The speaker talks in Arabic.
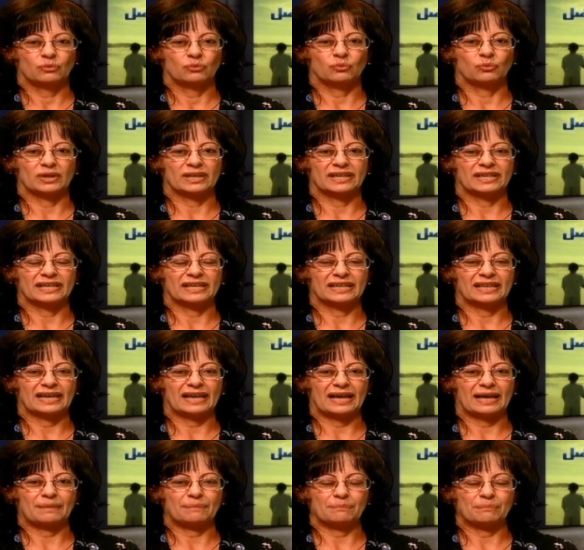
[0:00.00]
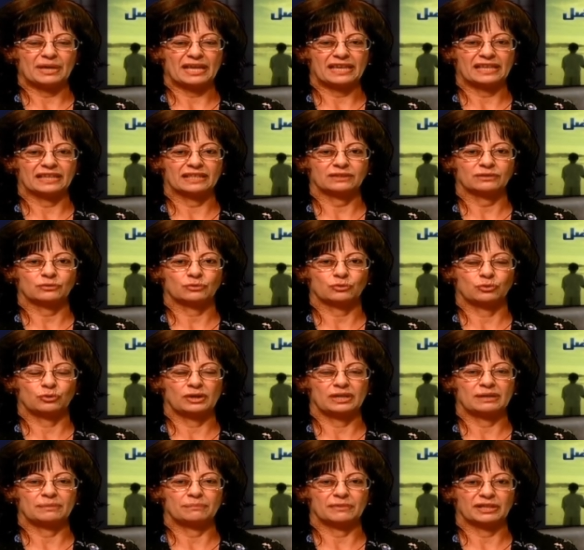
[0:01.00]
وأهمية
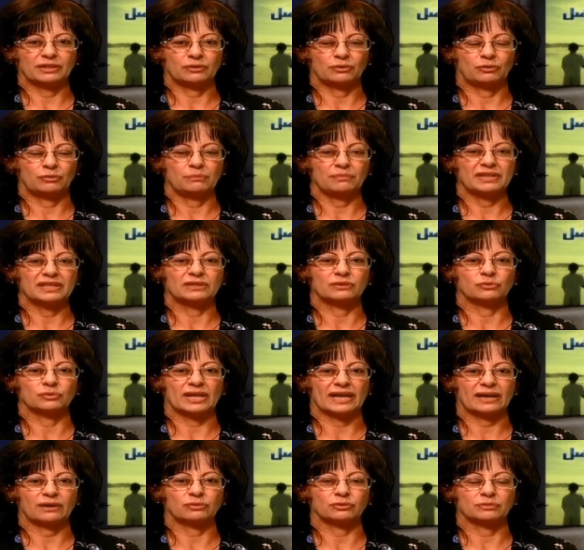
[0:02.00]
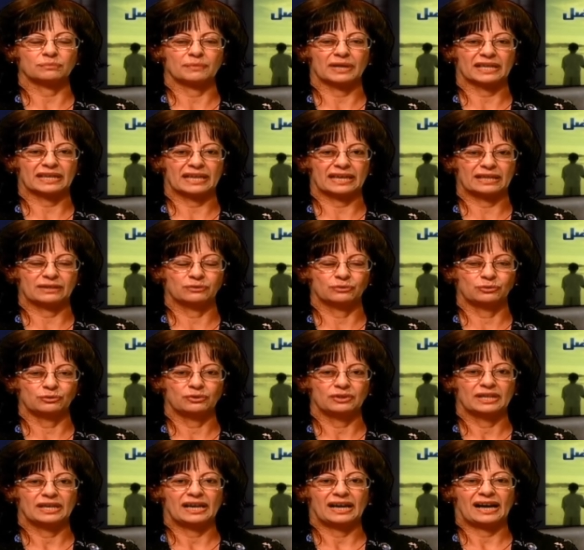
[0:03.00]
كل منهم أنه ياخد مكانه
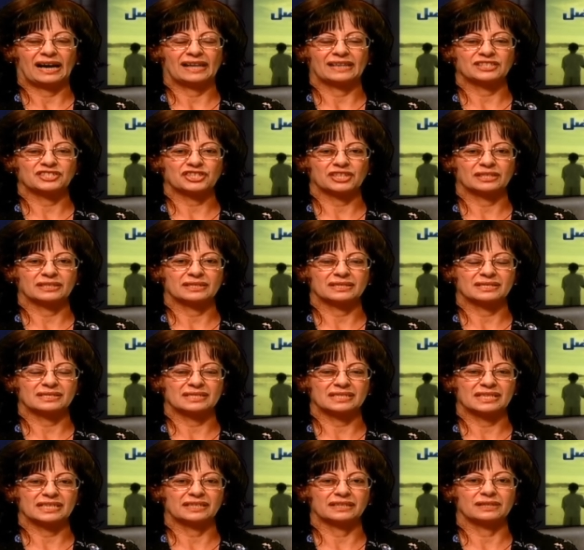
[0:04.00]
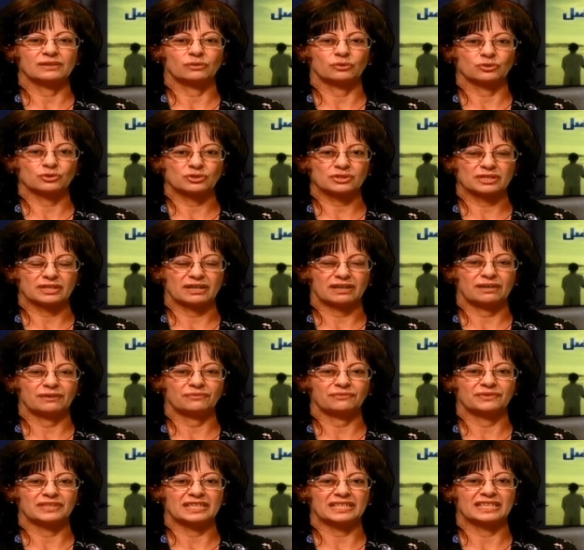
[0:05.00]
علشان تسير الأسرة
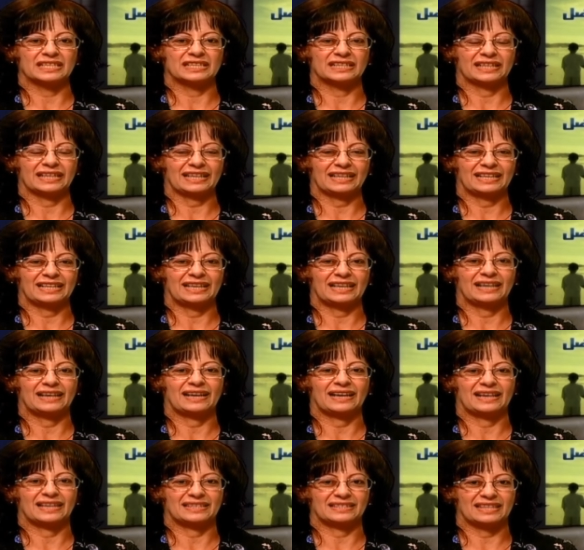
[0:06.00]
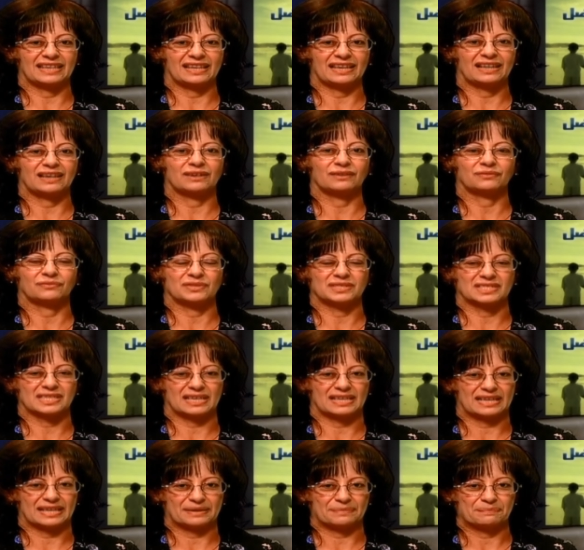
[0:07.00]
في رحلة هادئة في
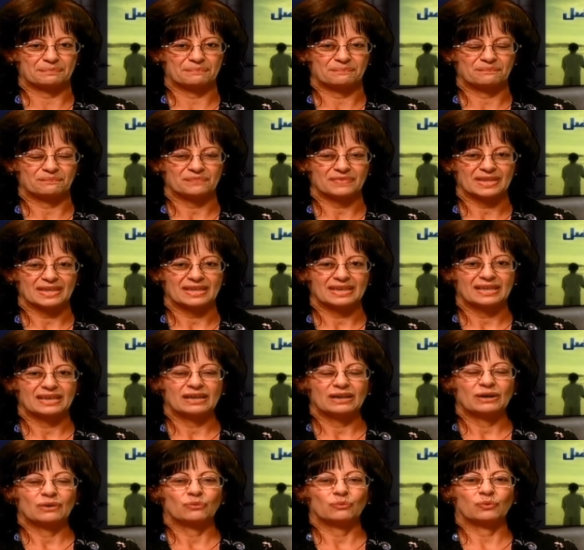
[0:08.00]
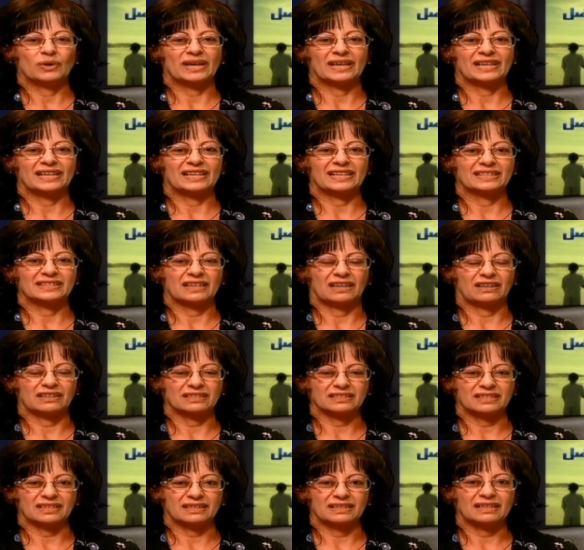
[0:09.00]
سلام
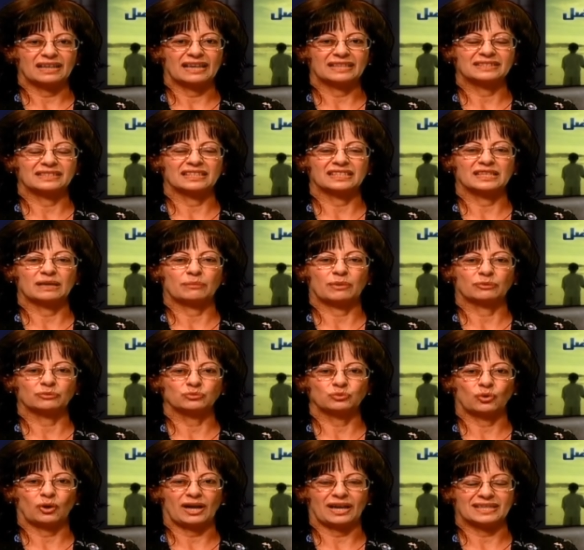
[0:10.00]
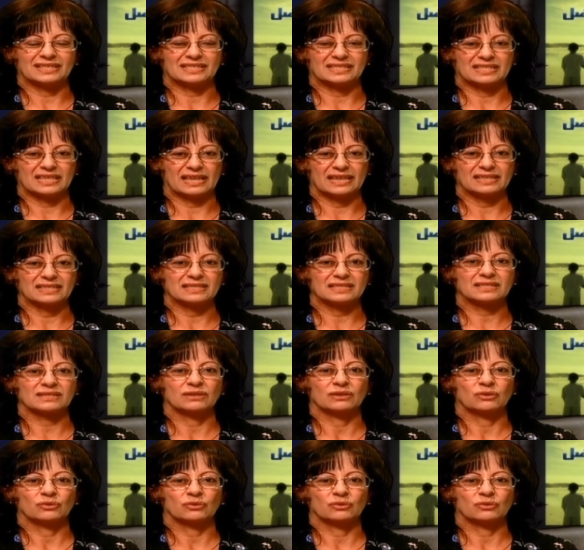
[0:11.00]
والنهاردة عندنا موضوع حساس